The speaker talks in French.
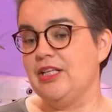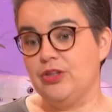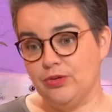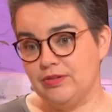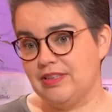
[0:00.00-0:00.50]

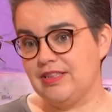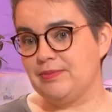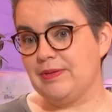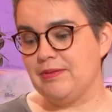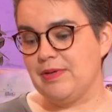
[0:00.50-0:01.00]
Non, qui disent
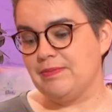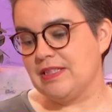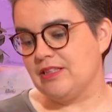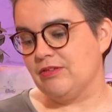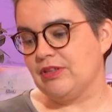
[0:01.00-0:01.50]
pas les mêmes
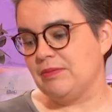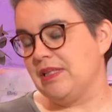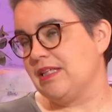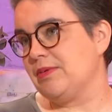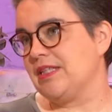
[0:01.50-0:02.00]
parce qu'on
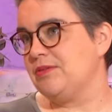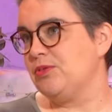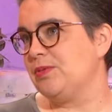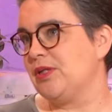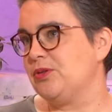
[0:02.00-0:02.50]
applique un principe
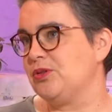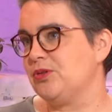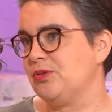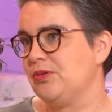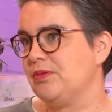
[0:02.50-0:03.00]
de
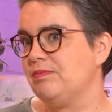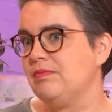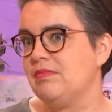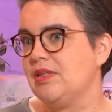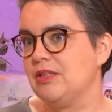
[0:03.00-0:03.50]
précaution,
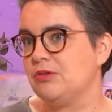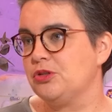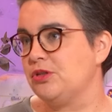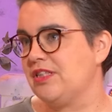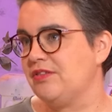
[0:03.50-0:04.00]
mais on ne le
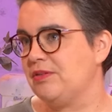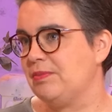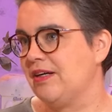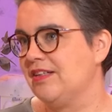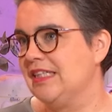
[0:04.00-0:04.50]
justifie
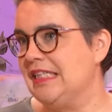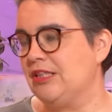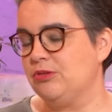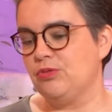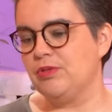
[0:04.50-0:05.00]
pas.
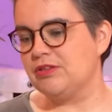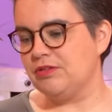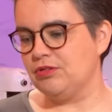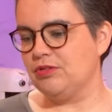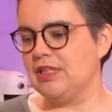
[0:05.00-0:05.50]
Donc moi, je vais
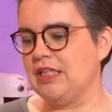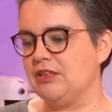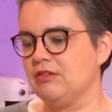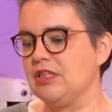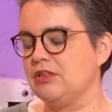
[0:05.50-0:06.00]
vous donner les
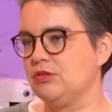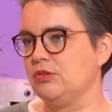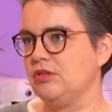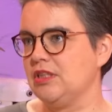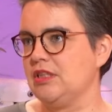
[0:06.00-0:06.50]
temps qui sont
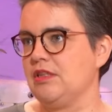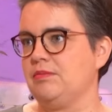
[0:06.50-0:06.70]
donnés